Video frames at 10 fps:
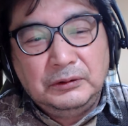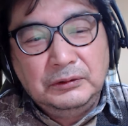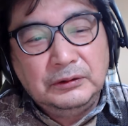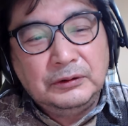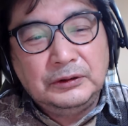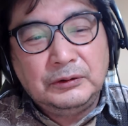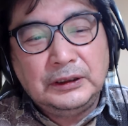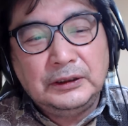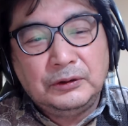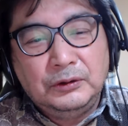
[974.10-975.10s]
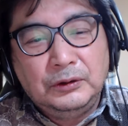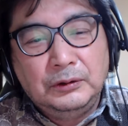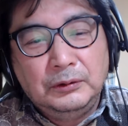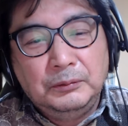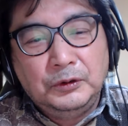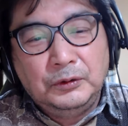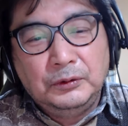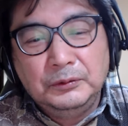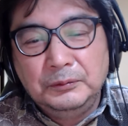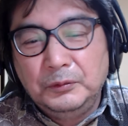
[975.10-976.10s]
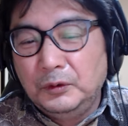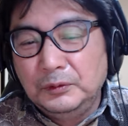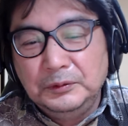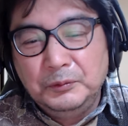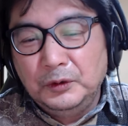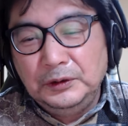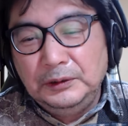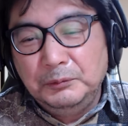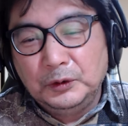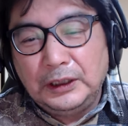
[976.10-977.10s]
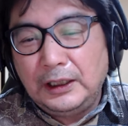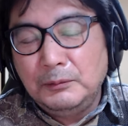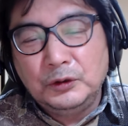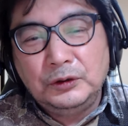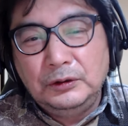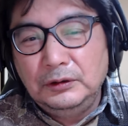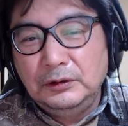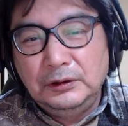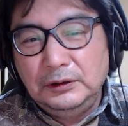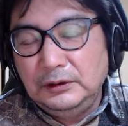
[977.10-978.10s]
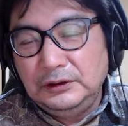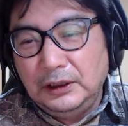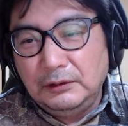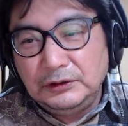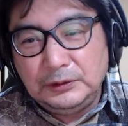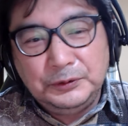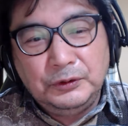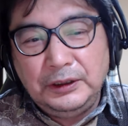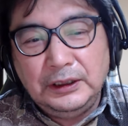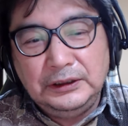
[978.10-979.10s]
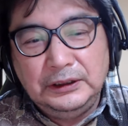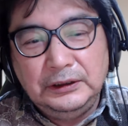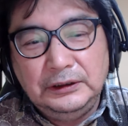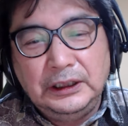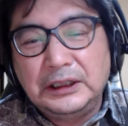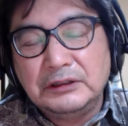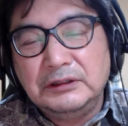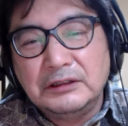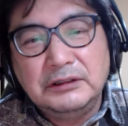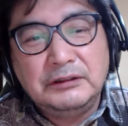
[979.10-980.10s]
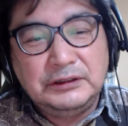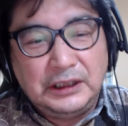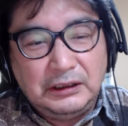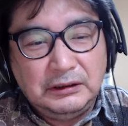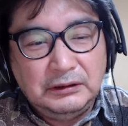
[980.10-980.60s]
本当にそれだと、もう誰も、ね、自分の部屋に入れたくなくなるじゃん。